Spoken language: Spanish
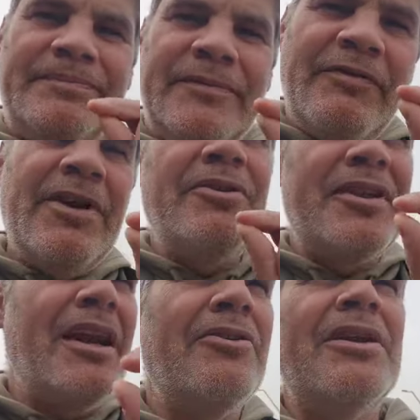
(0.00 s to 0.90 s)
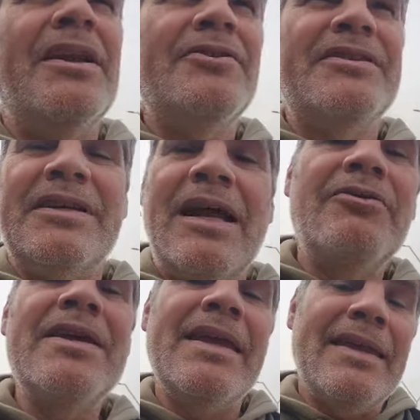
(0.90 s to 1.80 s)
les voy a contar algo de la noche,
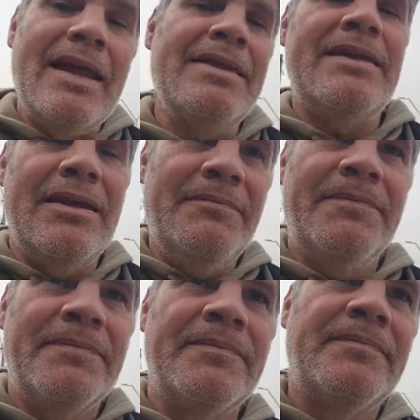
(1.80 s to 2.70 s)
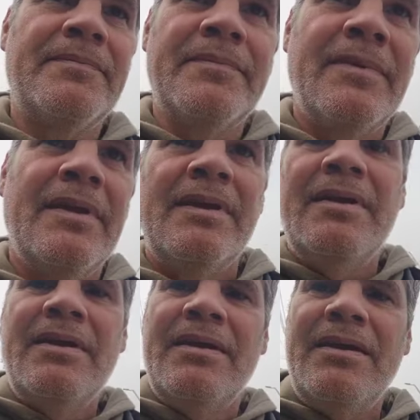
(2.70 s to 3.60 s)
algo inquietante ¿eh?
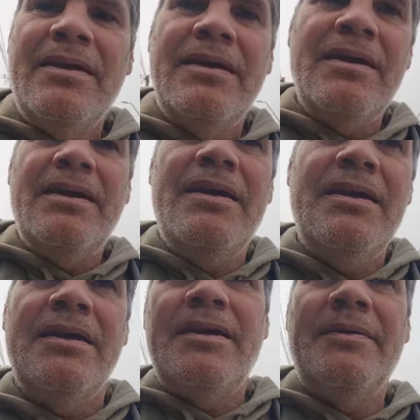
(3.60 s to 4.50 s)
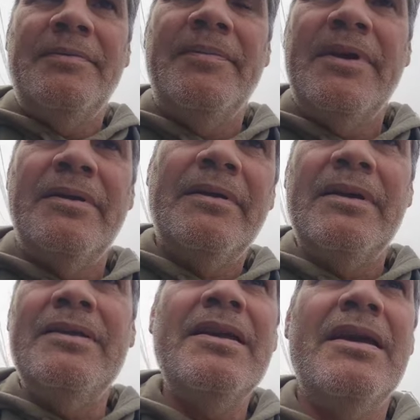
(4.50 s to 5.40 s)
y que
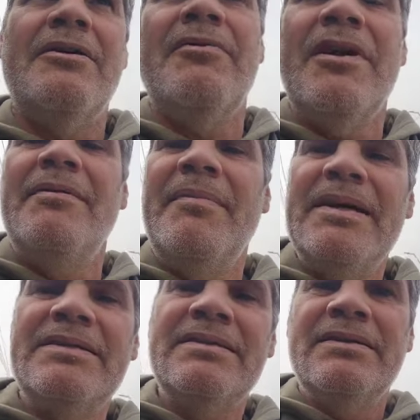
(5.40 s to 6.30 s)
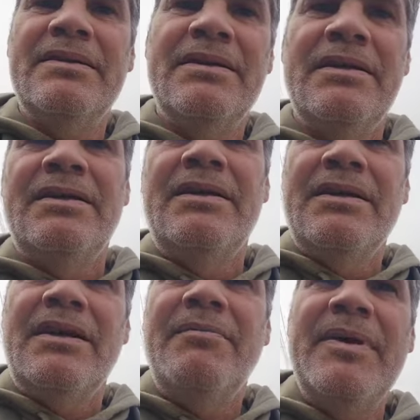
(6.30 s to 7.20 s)
indica una vez más
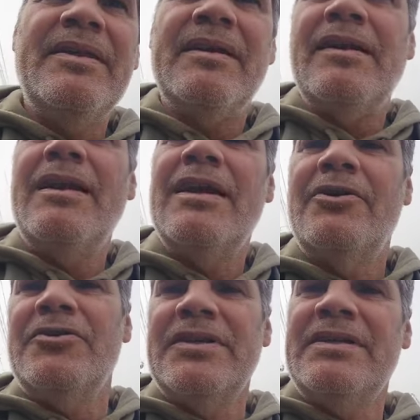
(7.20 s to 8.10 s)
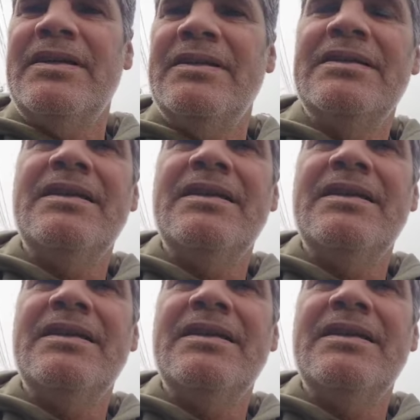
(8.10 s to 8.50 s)
que en vez de arreglar las cosas,